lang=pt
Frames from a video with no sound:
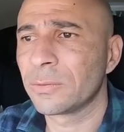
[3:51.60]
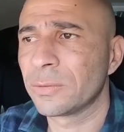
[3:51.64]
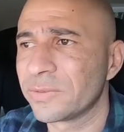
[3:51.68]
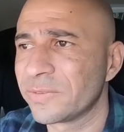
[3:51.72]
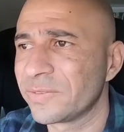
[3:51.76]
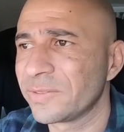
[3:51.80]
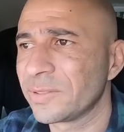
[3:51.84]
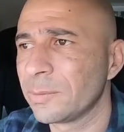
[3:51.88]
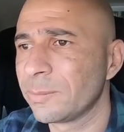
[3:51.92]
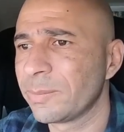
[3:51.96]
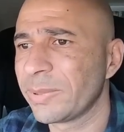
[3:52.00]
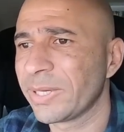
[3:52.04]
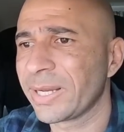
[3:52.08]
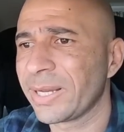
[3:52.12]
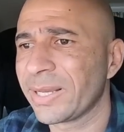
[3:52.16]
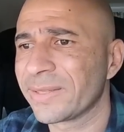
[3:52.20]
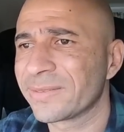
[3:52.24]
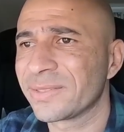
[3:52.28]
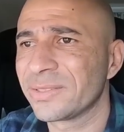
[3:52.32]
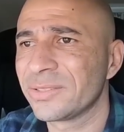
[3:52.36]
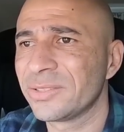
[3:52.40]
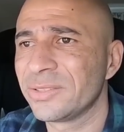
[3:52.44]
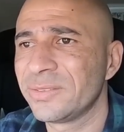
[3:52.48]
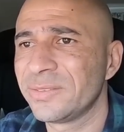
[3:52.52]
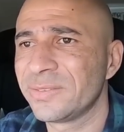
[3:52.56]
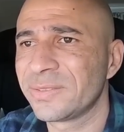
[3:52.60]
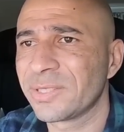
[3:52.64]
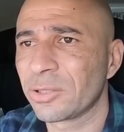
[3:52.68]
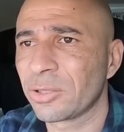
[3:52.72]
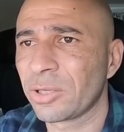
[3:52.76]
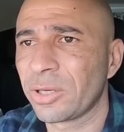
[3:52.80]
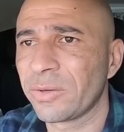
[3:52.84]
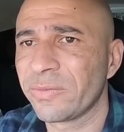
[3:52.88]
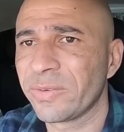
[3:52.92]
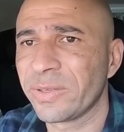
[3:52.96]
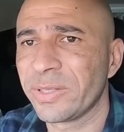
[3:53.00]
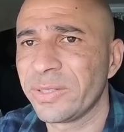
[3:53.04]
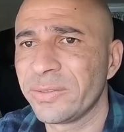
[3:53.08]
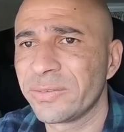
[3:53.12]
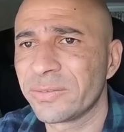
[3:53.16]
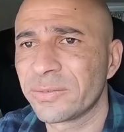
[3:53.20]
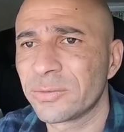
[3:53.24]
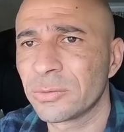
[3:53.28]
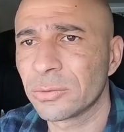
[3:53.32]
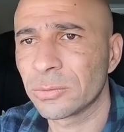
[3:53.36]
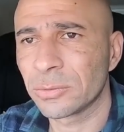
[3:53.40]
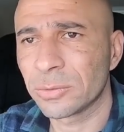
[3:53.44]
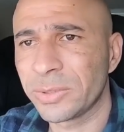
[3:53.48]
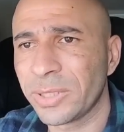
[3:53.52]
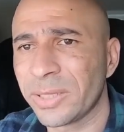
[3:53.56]
conseguir pegar essa de 19 aí,
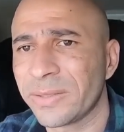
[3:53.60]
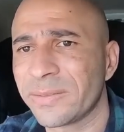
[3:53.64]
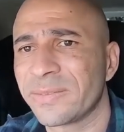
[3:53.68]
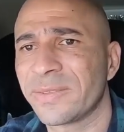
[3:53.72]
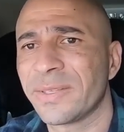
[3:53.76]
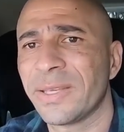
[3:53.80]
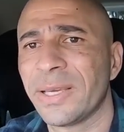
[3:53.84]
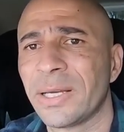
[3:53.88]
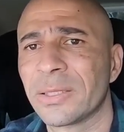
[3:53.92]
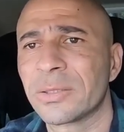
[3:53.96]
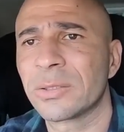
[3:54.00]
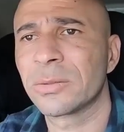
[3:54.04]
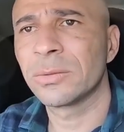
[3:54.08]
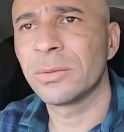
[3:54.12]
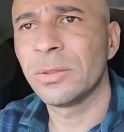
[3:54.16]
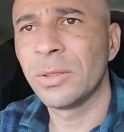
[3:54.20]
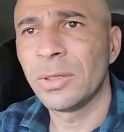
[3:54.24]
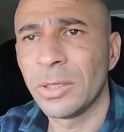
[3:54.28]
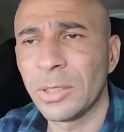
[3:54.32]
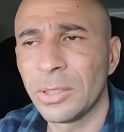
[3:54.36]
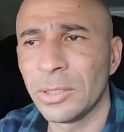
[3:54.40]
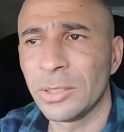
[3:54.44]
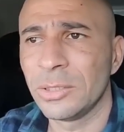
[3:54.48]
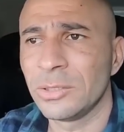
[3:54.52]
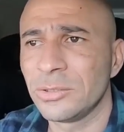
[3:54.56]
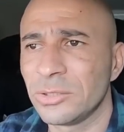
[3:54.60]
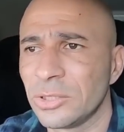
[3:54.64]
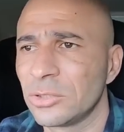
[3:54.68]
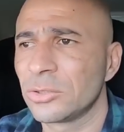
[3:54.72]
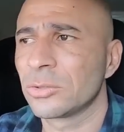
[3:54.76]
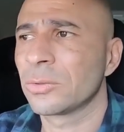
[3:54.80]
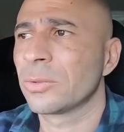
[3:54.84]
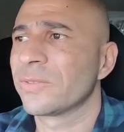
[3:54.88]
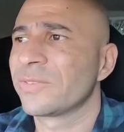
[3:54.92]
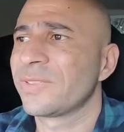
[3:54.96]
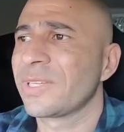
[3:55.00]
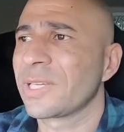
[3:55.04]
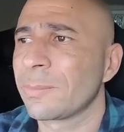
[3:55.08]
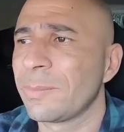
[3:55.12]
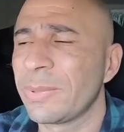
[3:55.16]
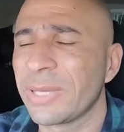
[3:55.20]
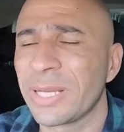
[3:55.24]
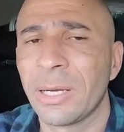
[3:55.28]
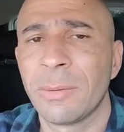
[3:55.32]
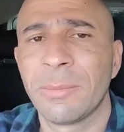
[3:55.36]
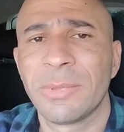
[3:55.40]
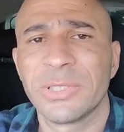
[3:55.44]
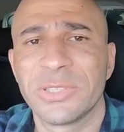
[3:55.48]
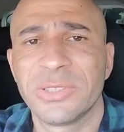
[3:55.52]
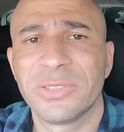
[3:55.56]
se tudo der certo, a gente consegue
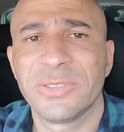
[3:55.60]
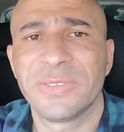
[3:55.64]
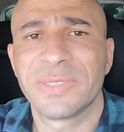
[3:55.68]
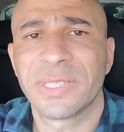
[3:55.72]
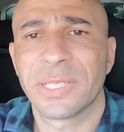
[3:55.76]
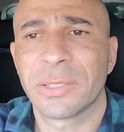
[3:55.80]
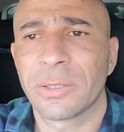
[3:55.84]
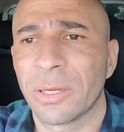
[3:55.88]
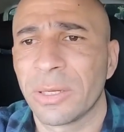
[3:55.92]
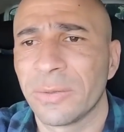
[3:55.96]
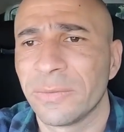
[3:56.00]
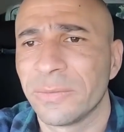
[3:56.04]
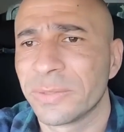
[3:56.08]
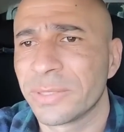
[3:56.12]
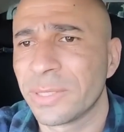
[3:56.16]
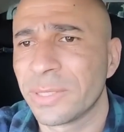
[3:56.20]
pegar uma de 19.